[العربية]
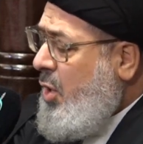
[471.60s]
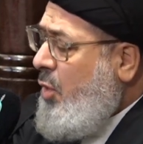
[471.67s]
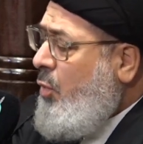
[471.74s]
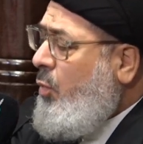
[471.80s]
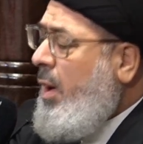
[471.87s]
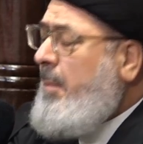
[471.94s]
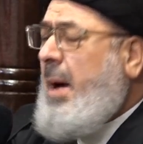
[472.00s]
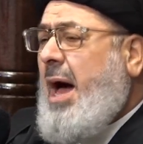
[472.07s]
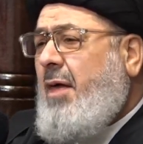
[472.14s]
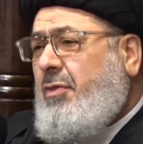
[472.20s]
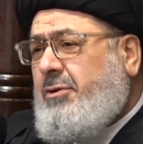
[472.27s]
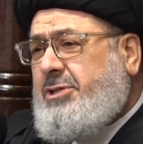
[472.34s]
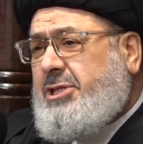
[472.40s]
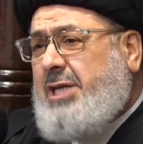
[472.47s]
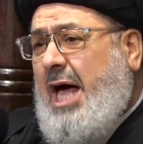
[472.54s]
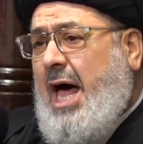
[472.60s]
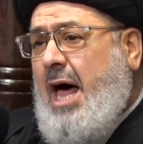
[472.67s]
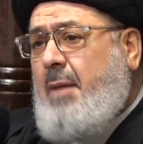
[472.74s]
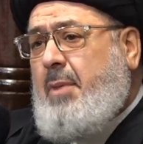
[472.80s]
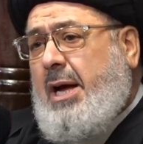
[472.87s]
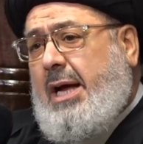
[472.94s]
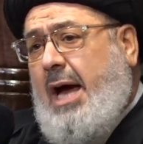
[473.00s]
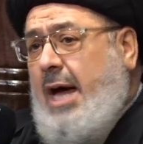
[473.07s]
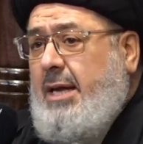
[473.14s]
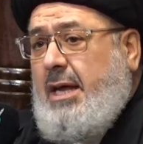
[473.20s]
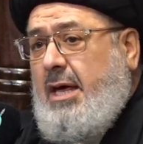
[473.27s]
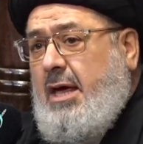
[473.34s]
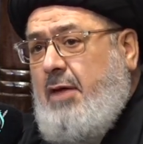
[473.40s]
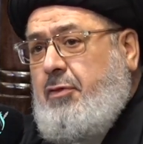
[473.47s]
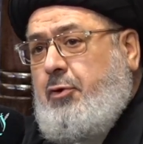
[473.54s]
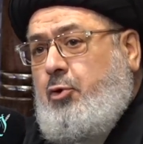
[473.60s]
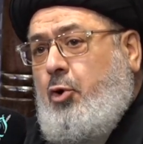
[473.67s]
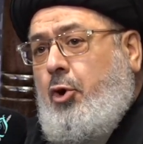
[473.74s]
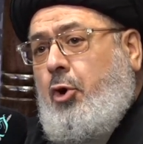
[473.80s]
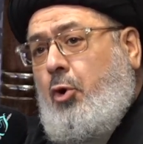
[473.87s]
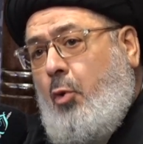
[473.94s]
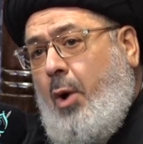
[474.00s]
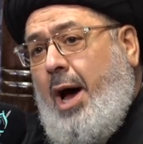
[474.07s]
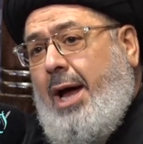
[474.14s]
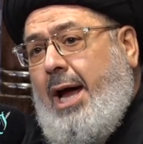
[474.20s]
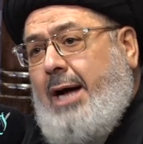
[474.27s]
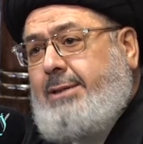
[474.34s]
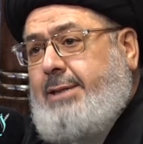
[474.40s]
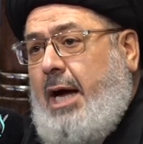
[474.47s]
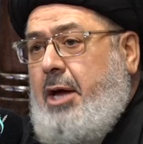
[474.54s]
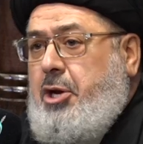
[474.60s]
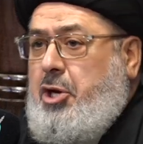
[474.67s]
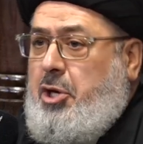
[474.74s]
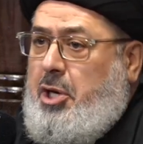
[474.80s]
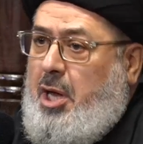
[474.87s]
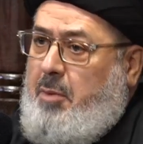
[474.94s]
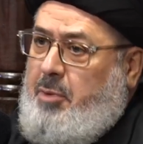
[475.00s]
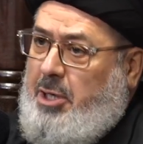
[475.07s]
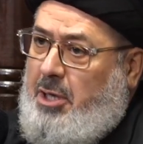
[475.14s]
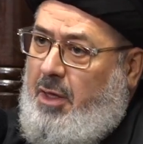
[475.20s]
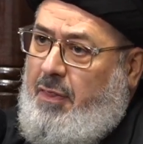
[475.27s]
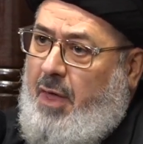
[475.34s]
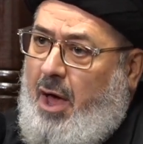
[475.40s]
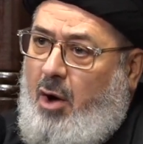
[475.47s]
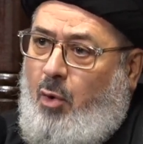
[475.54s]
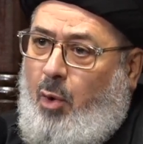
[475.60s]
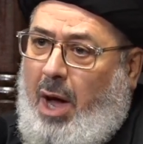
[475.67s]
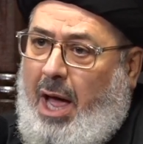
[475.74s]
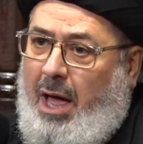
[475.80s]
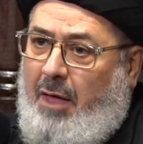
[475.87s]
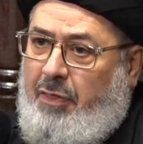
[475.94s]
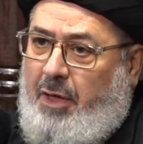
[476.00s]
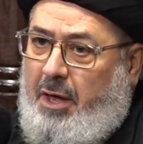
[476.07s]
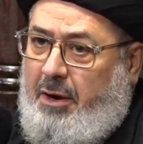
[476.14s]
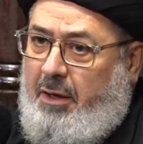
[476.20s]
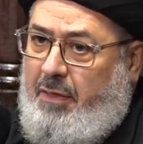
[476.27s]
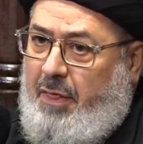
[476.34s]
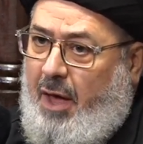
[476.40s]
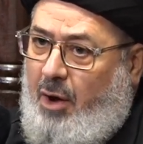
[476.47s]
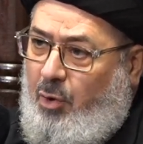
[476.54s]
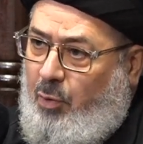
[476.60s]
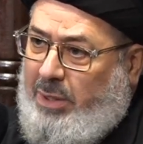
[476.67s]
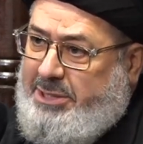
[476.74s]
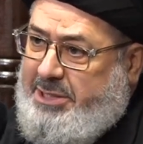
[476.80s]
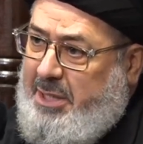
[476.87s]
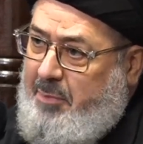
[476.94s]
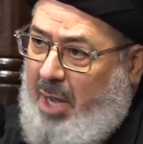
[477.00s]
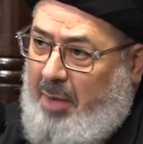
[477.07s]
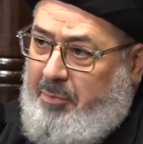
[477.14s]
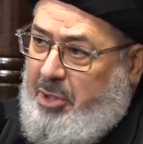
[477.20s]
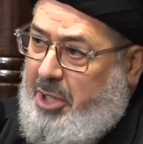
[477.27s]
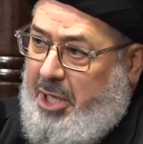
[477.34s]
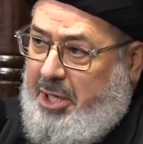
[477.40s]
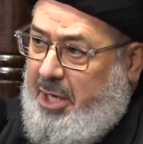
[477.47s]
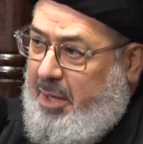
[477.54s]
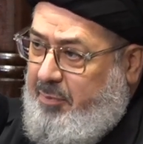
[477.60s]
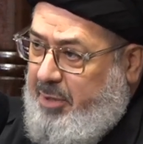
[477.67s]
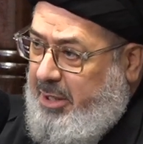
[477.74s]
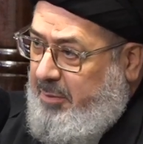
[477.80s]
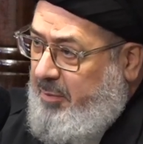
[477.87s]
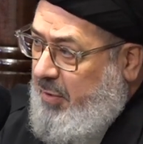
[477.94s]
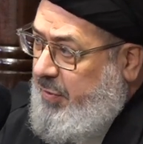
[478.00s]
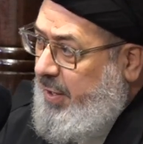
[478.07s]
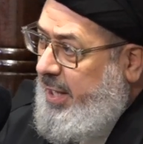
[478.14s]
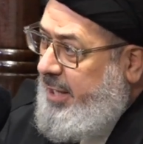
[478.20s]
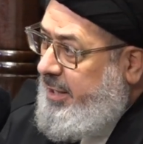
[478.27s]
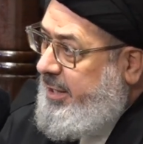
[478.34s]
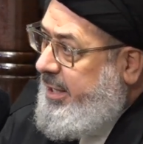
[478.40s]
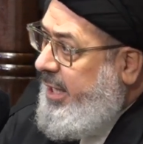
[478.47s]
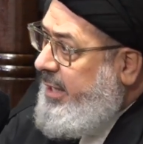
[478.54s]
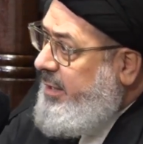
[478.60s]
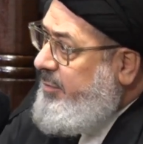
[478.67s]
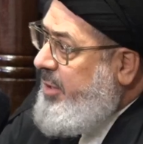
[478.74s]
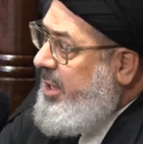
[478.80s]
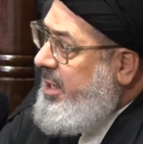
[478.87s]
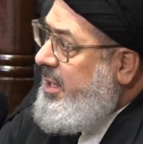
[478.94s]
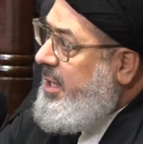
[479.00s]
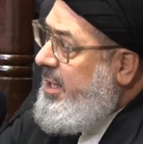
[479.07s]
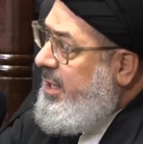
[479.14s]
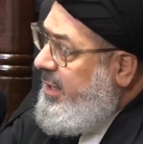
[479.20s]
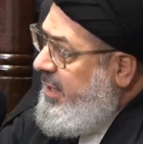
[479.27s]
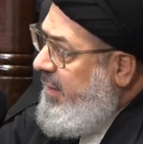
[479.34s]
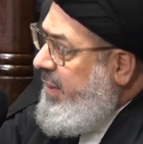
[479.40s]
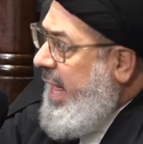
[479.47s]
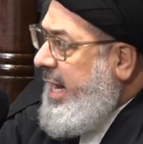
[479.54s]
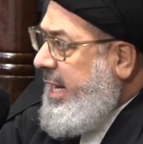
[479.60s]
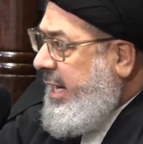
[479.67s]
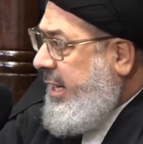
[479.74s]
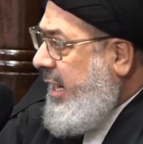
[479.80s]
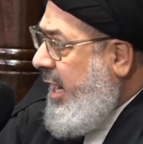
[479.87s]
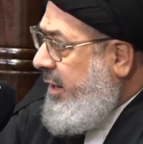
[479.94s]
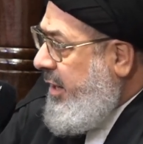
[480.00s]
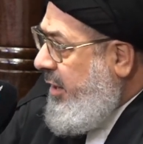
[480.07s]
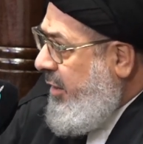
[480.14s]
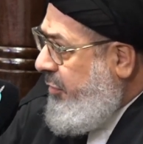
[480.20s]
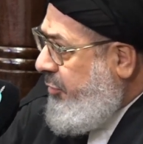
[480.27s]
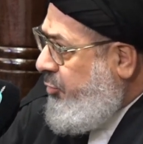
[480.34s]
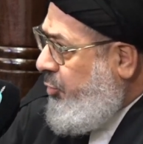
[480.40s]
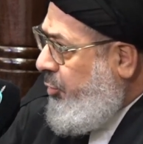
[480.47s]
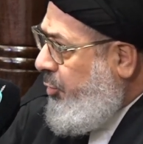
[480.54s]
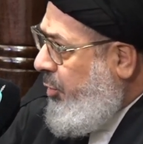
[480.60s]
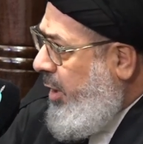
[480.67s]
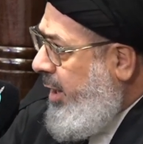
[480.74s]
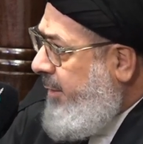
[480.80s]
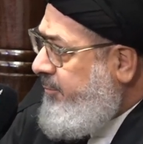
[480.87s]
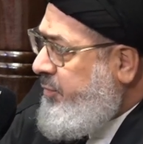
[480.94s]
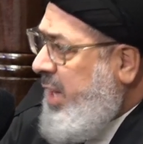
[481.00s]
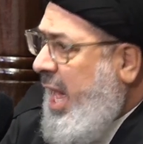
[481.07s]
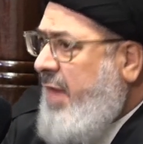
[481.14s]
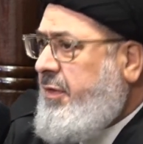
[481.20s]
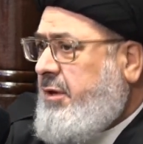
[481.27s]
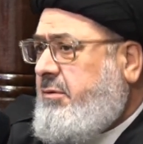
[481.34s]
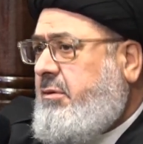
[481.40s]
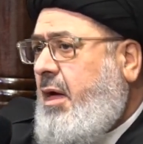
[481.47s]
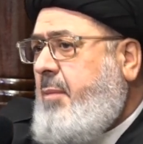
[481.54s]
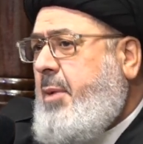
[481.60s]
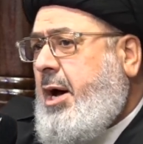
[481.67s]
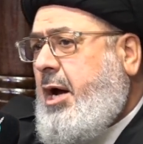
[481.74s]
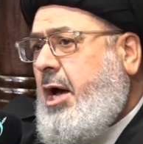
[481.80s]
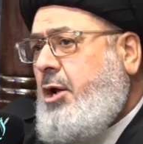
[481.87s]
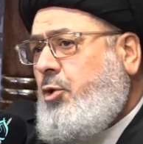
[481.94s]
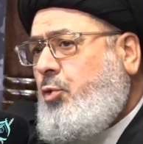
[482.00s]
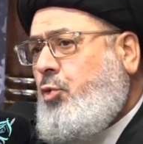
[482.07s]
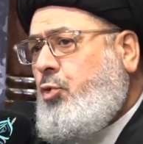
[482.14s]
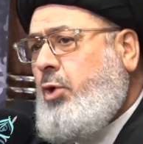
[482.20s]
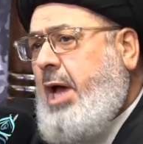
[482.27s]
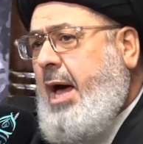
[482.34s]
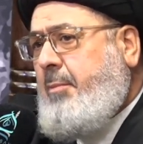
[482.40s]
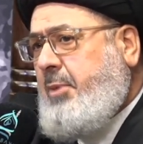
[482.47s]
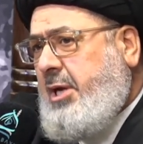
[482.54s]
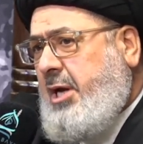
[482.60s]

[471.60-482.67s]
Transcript: وبعض الصحابه كان يذكر روايات عن النبي اذا هو حضر اذا هو سمع من النبي مثلا كلمه كذلك كان يذكرها هذه الطبقه الاولى من